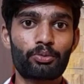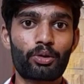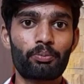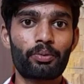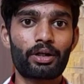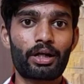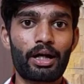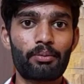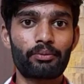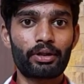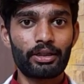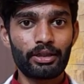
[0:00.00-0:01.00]
प्रॉपर काम
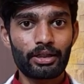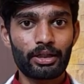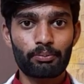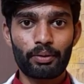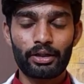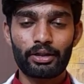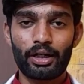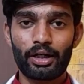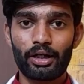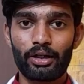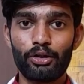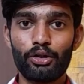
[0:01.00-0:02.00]
नहीं कर पाता
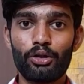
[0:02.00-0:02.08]
है